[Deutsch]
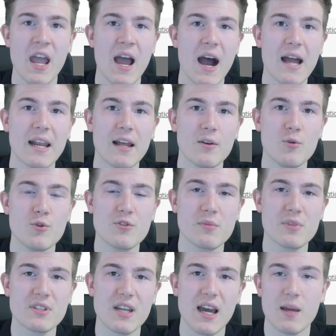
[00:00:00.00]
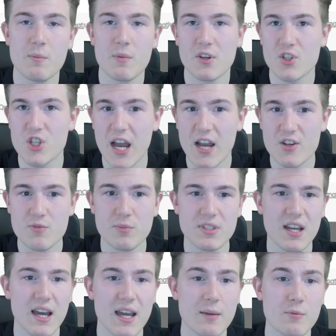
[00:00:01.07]
Analysen betreiben, Recherchen
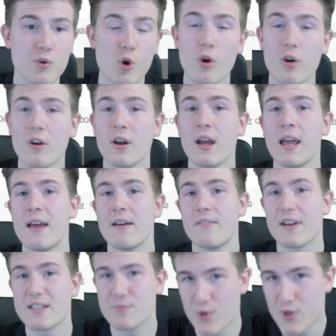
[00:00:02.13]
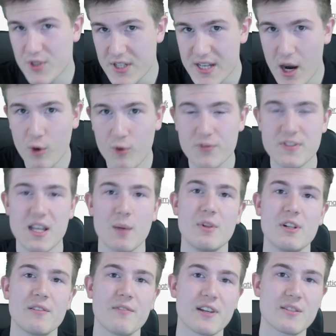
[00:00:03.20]
betreiben, gucken, was möchte ich
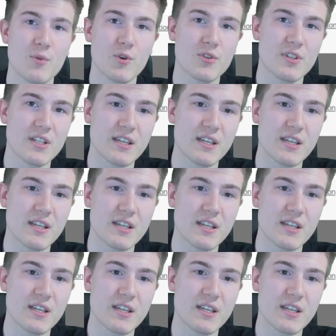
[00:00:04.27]
aufsammeln, was möchte ich